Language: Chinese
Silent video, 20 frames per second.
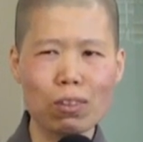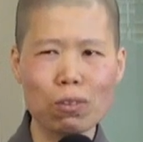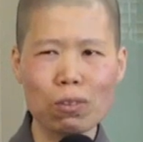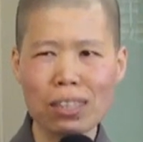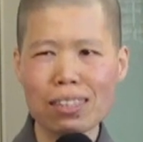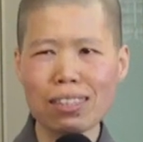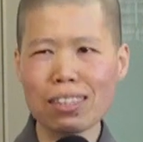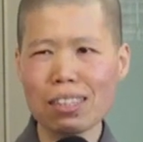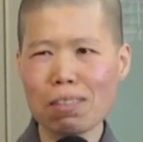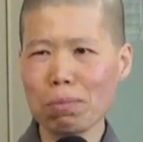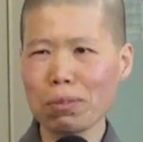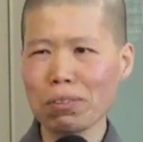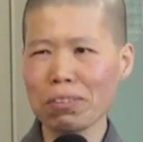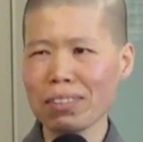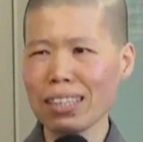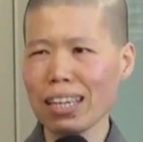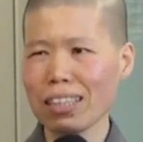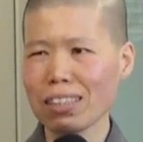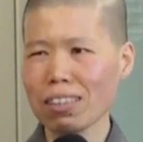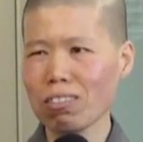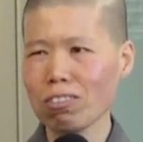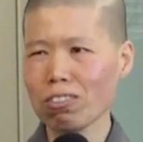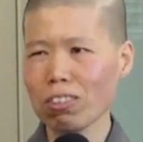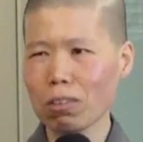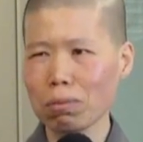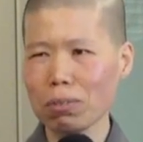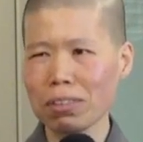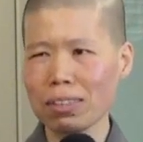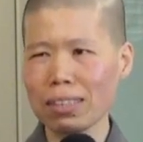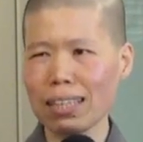观世音菩萨跟
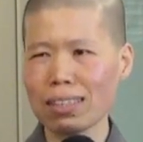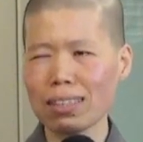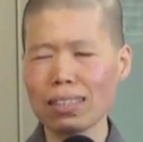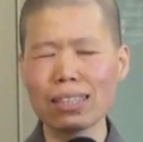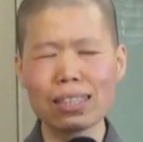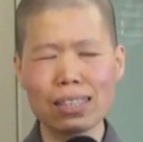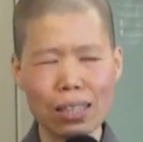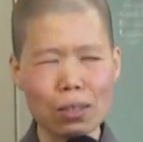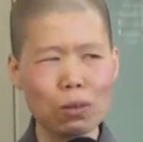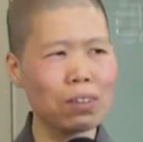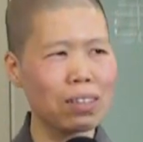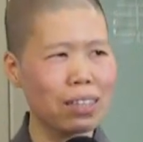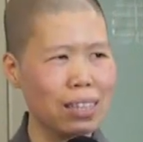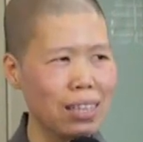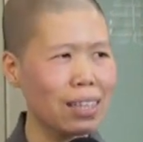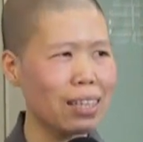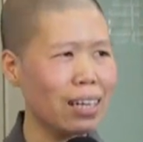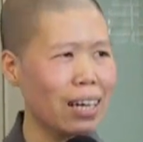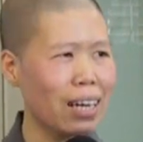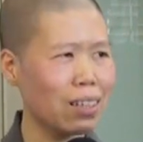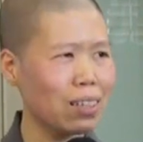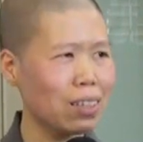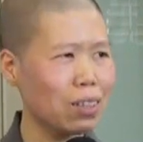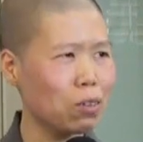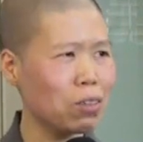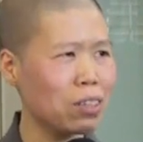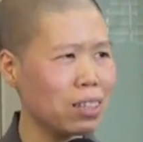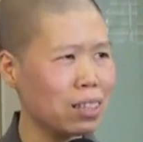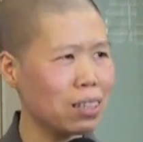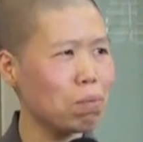佛菩萨，请给我力量，
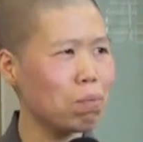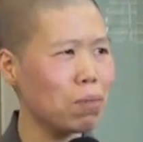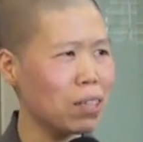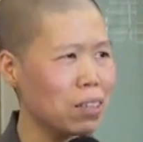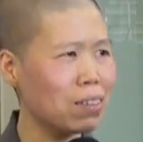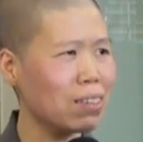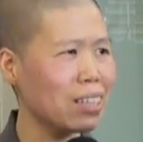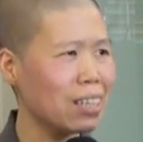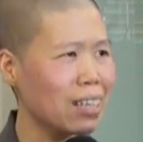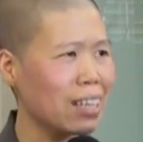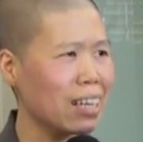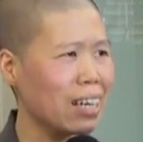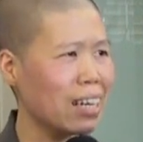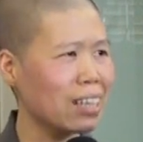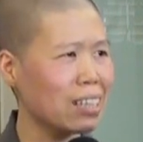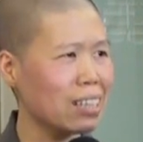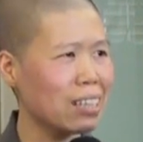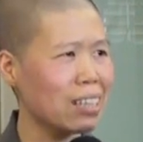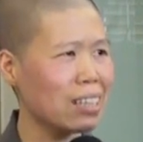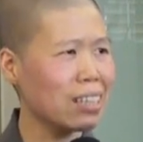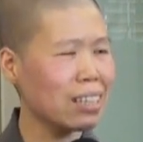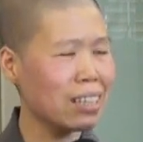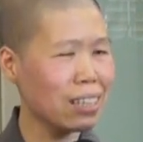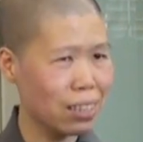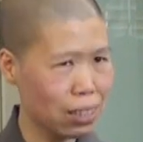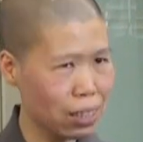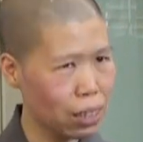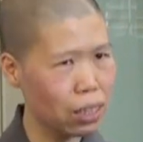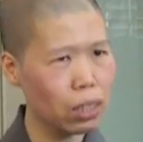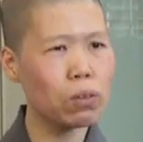我心没有力量，
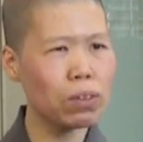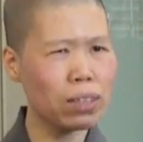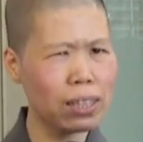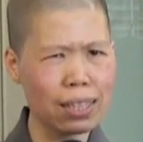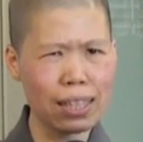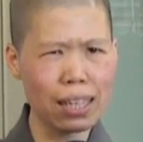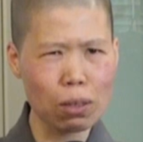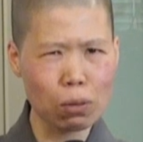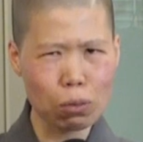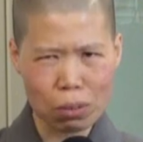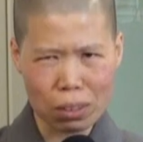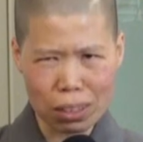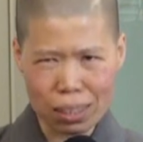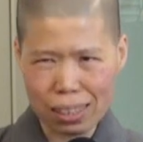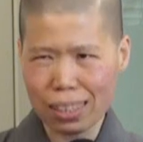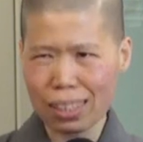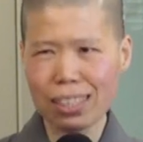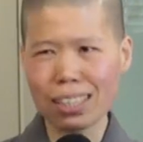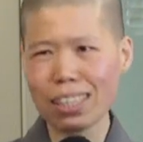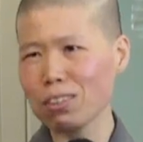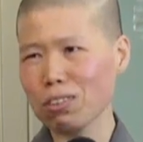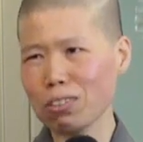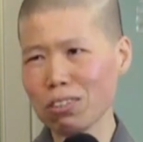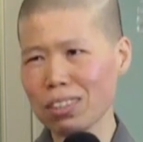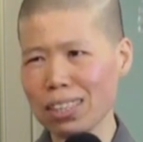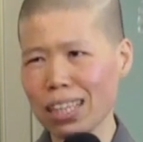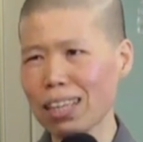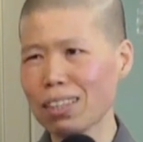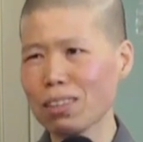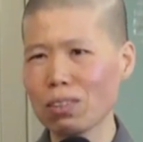请给我力量，我一定要去
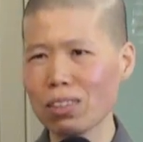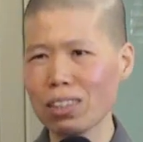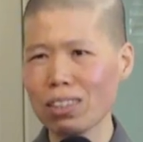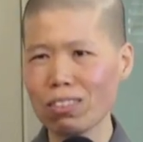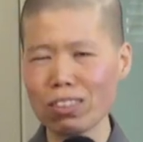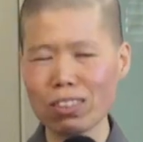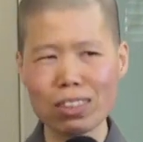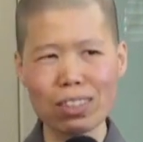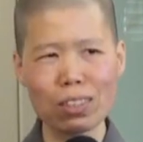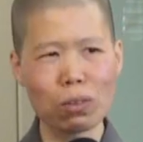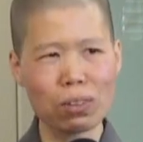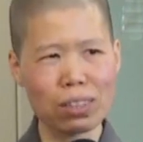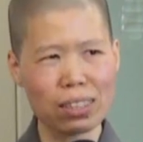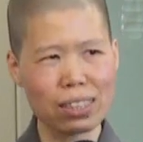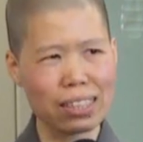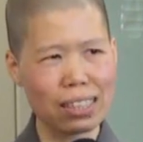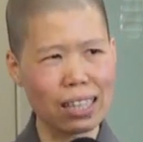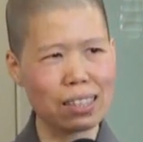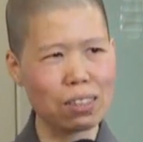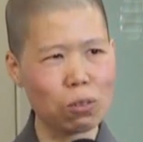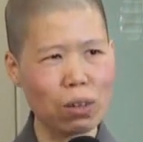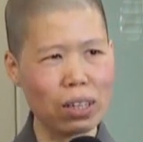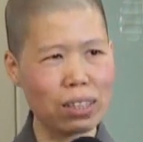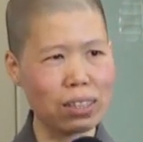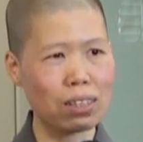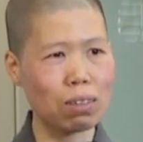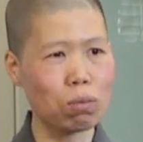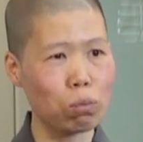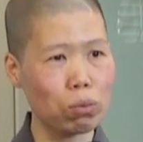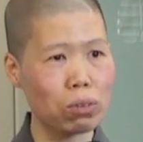忏悔，否则我这下子
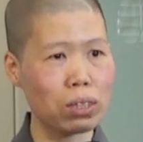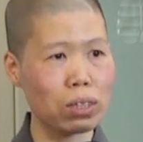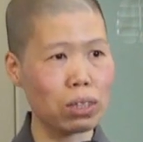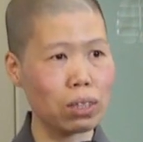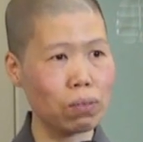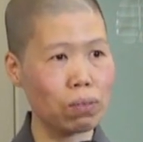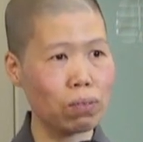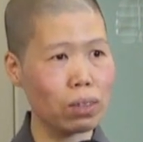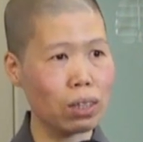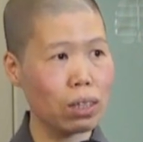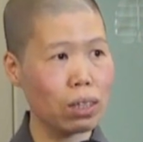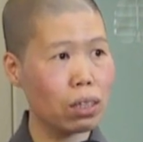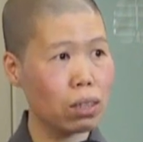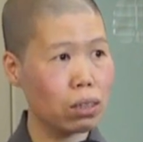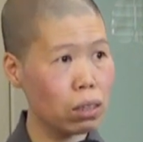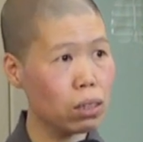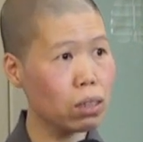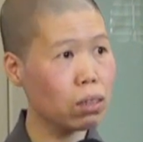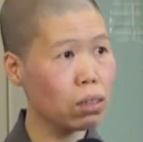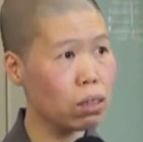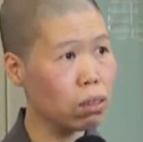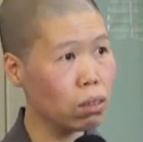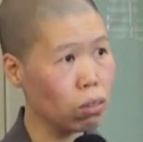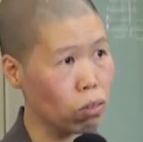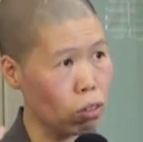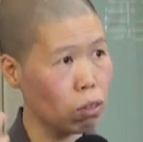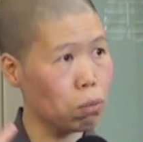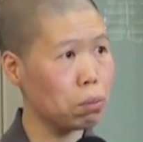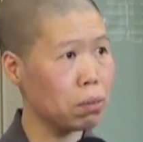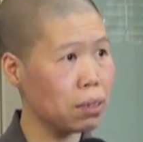往生不行。真的，那是
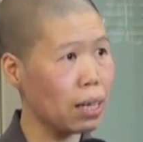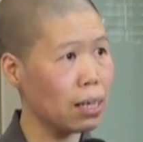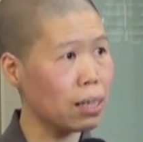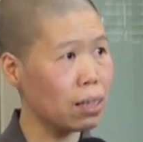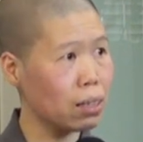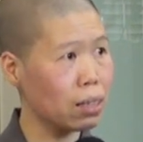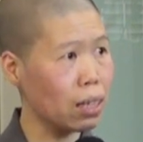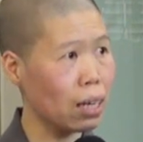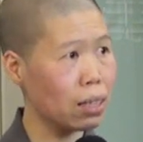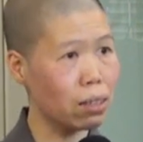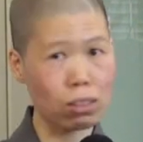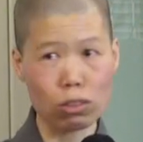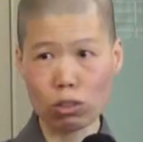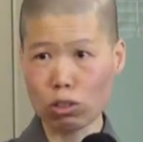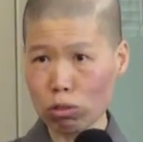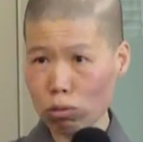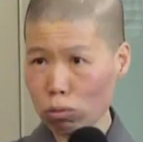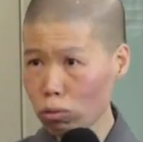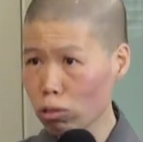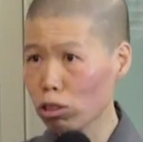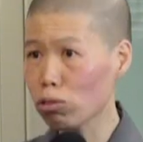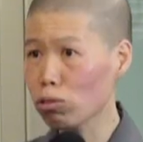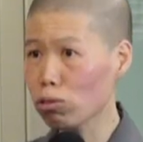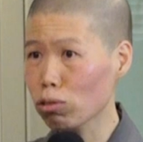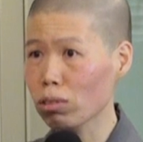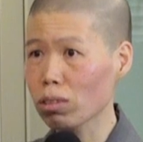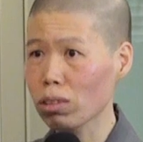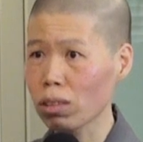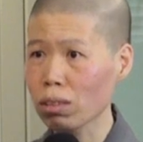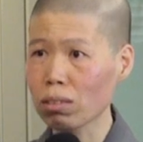佛菩萨的加持就进
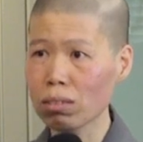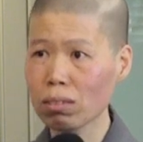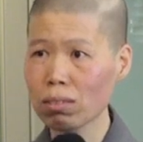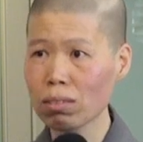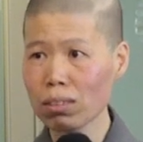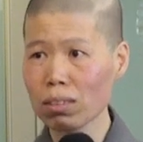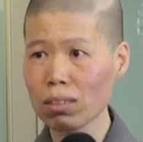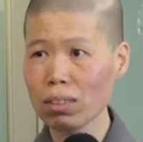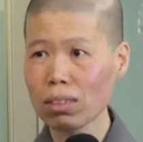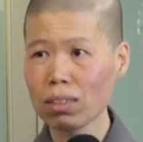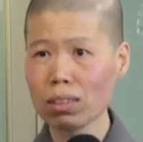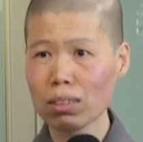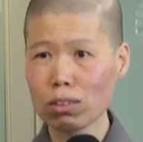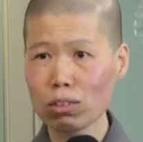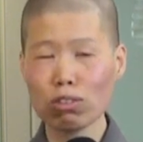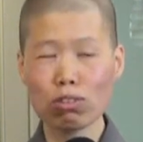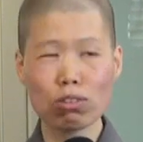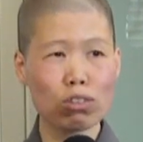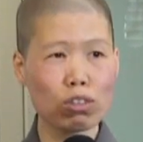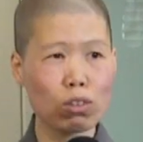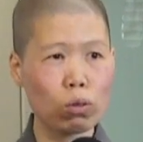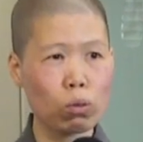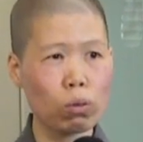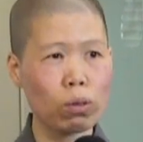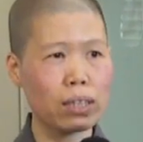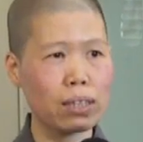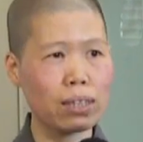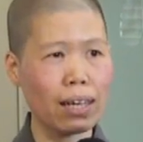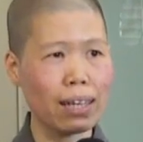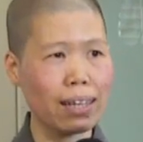去了，进去就
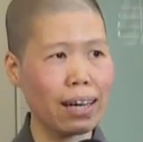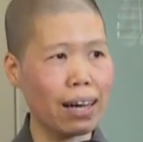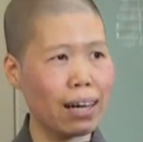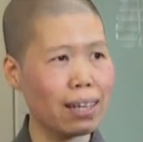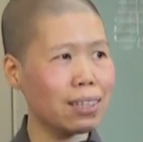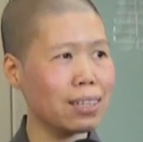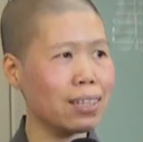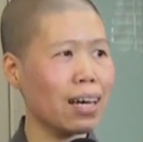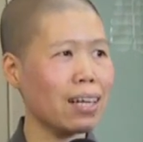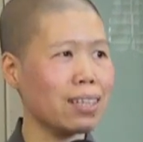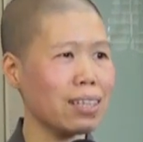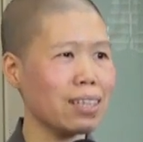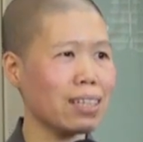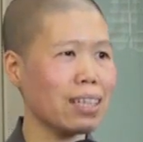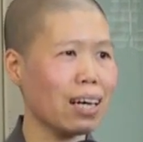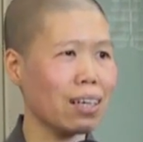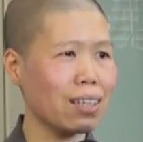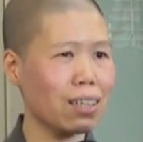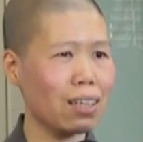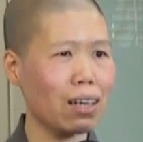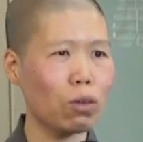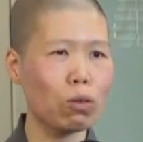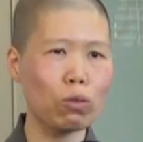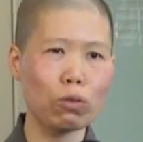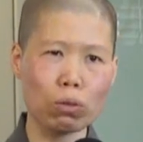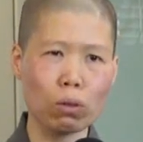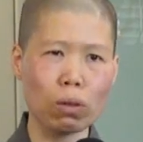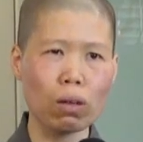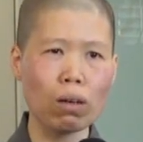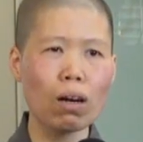跪下来，然后吓了一大跳。
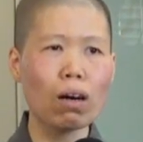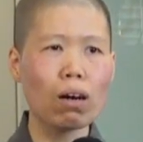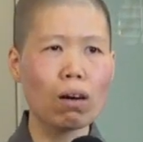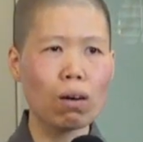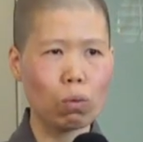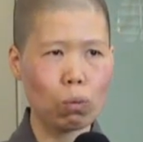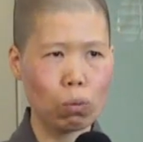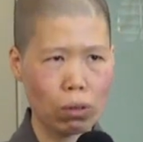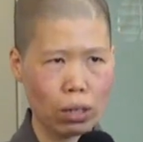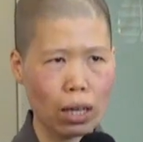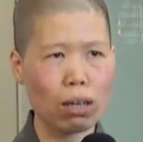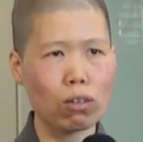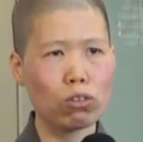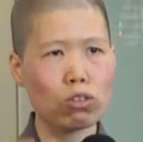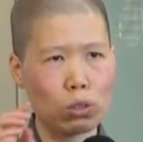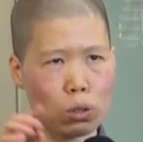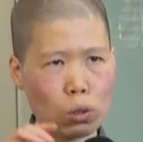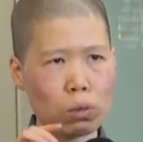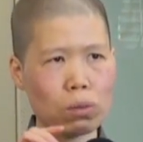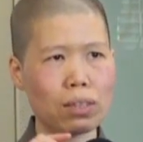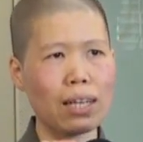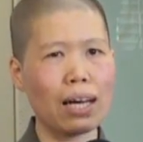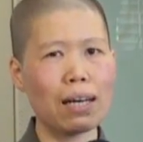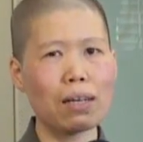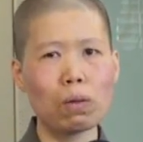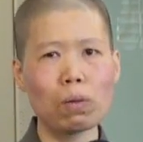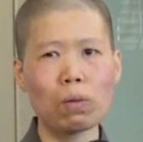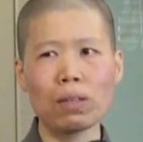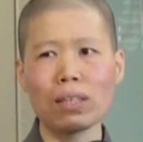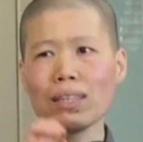我说我要求
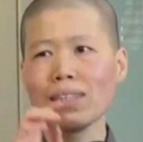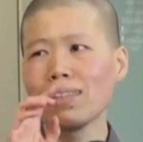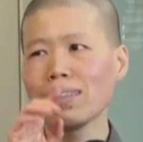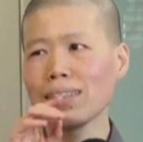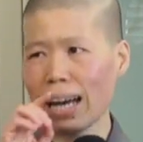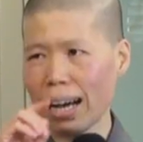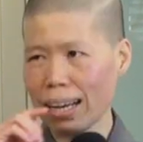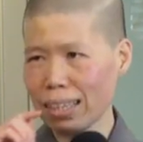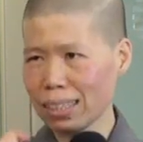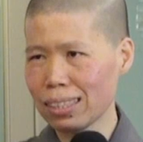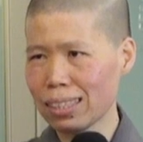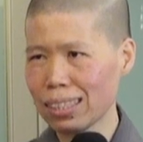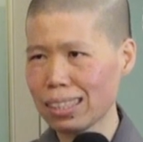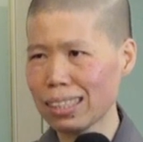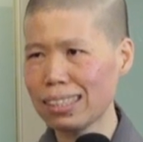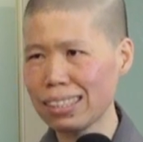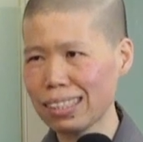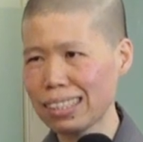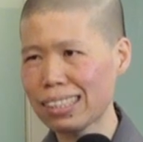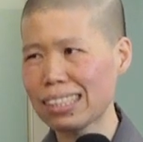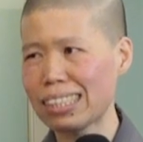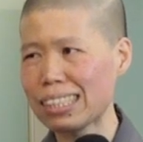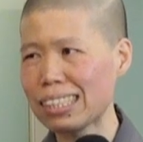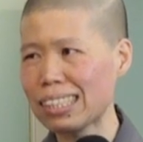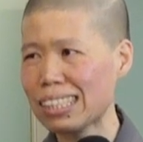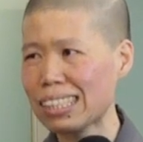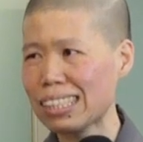忏悔哪一件事？